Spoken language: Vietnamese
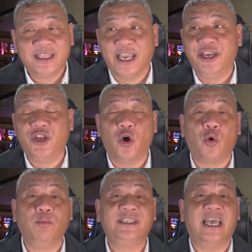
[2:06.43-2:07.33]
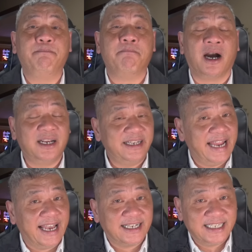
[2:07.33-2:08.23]
thì nó cũng sẽ bật
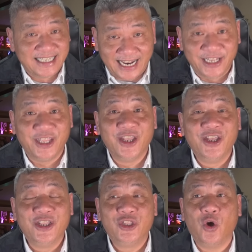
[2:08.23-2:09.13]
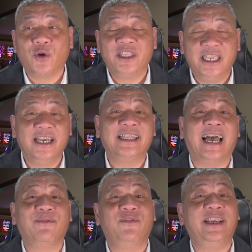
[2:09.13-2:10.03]
đèn xanh cho chiến
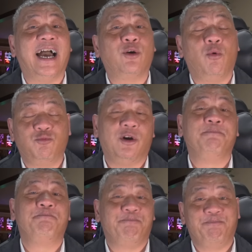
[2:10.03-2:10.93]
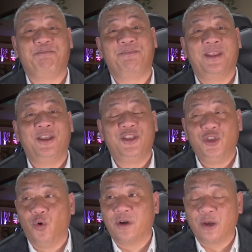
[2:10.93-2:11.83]
thắng vĩ đại của ông Trump.
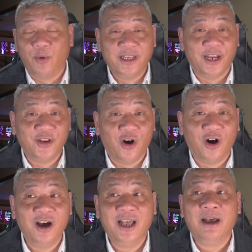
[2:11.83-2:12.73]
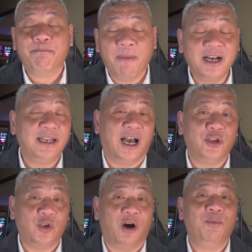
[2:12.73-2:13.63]
Dù cái quyết định đó bất
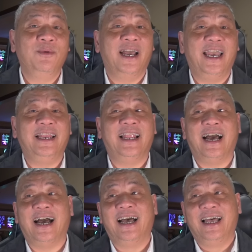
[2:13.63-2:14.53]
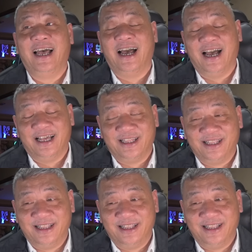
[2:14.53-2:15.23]
lợi cho ổng hay là à,